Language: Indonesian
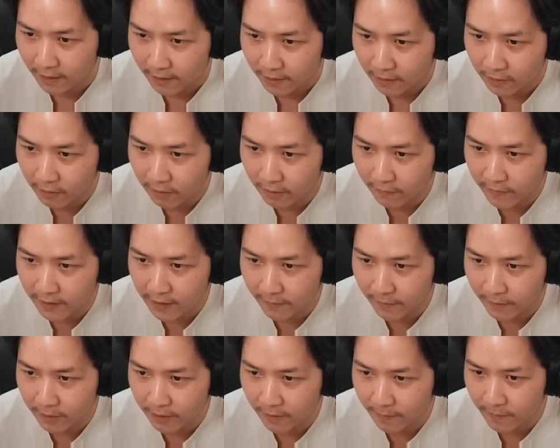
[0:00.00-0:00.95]
gue ngefans sama
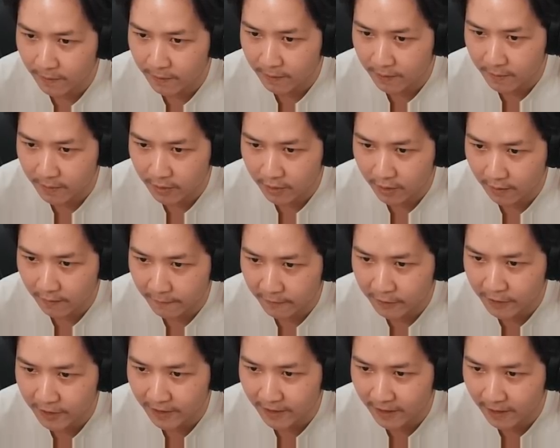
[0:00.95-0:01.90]
lu dari EVOS
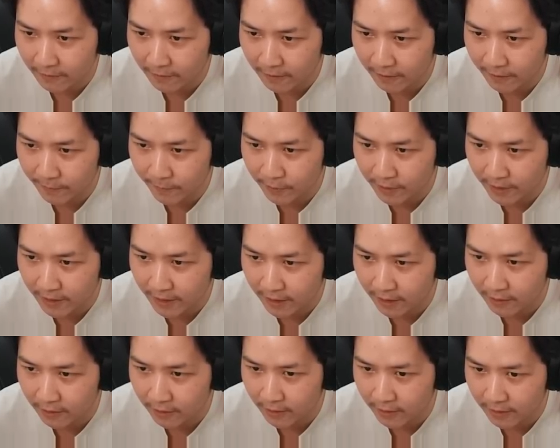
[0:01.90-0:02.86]
sekarang walaupun
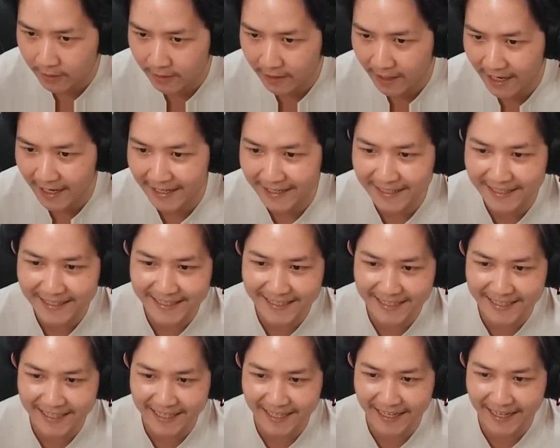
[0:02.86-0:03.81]
sekarang lo
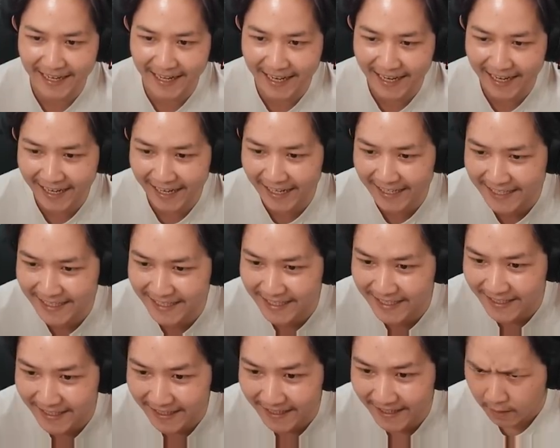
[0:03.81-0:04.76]
anjas kelas
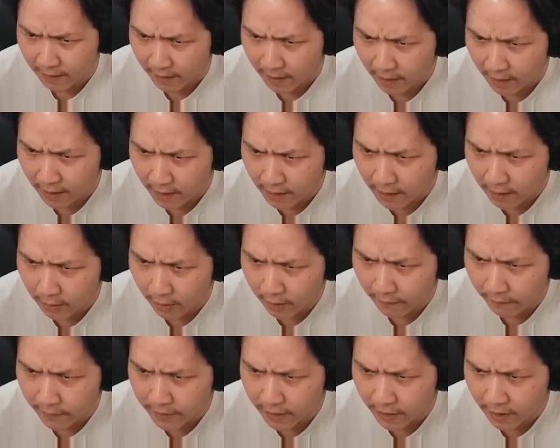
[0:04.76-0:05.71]
kalau
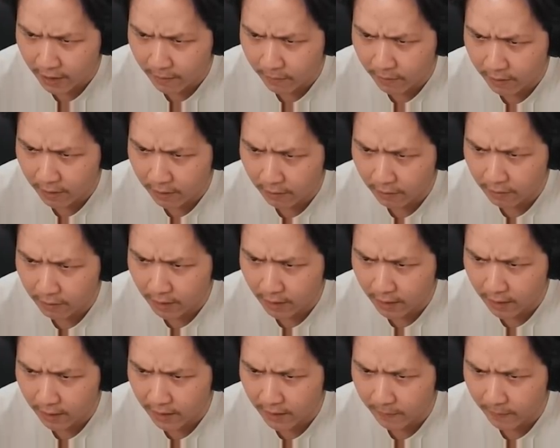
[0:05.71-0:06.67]
EVOS yang gak mau rekrut
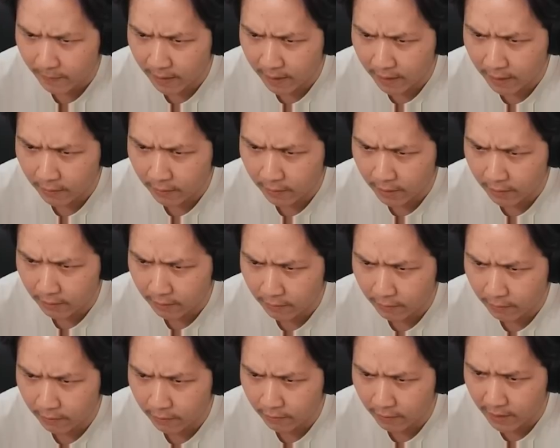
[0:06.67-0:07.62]
track ya gimana udah
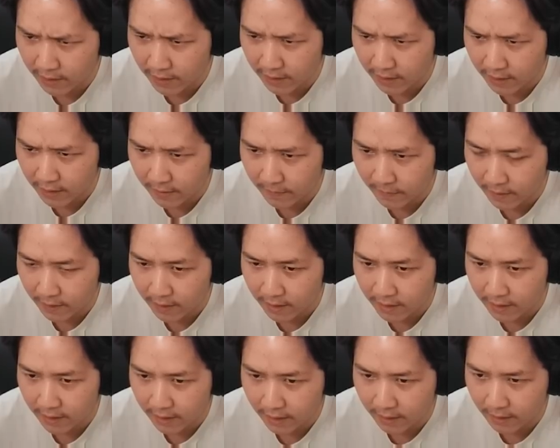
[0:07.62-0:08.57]
nunggu dua season
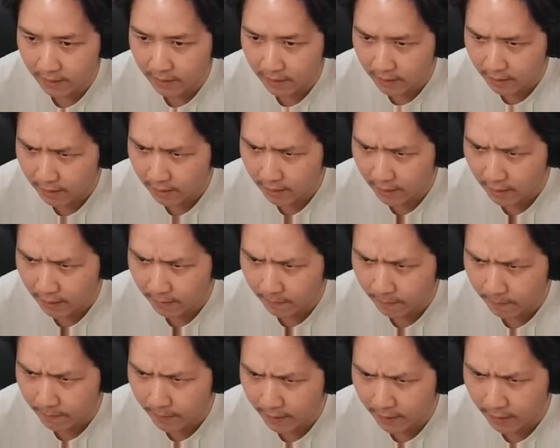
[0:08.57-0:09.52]
serek
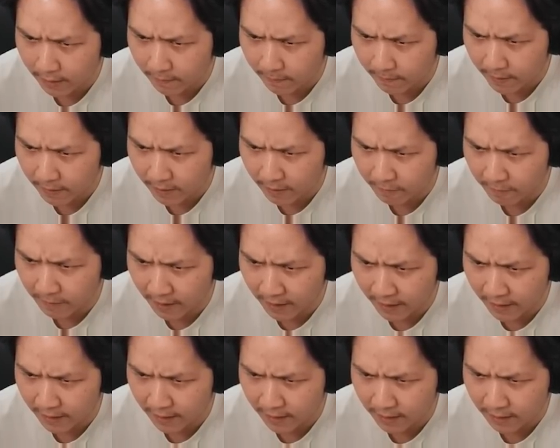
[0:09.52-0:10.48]
comeback tanpa
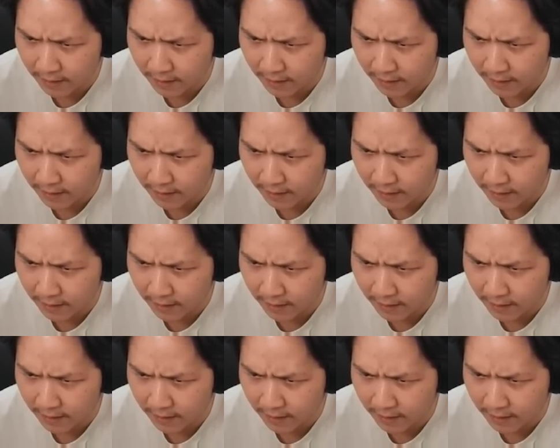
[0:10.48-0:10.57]
dibayar